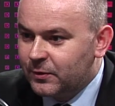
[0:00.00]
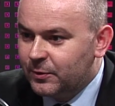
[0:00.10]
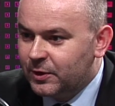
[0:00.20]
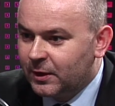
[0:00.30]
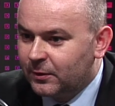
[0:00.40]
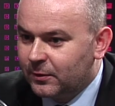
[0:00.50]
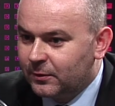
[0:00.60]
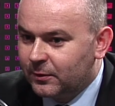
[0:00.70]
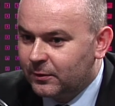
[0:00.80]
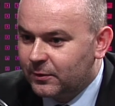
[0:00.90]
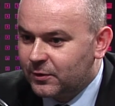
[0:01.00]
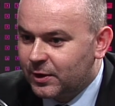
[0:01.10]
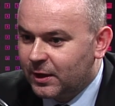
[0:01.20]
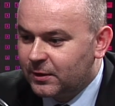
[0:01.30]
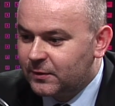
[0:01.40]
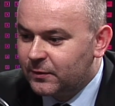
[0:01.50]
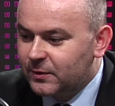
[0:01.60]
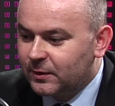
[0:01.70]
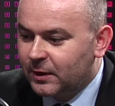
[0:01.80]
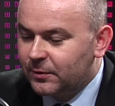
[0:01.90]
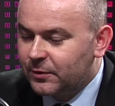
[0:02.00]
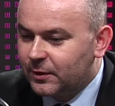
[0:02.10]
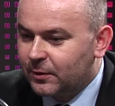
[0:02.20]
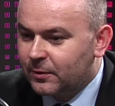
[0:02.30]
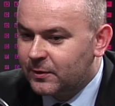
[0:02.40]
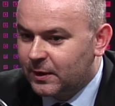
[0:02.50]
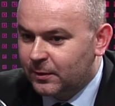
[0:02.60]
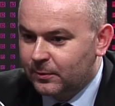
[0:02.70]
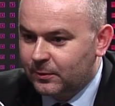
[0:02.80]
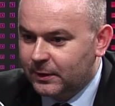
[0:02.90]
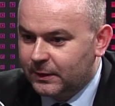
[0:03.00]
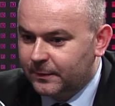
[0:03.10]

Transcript: osób dzisiaj do, do, dostrzega dysfunkcjonalność tego rodzaju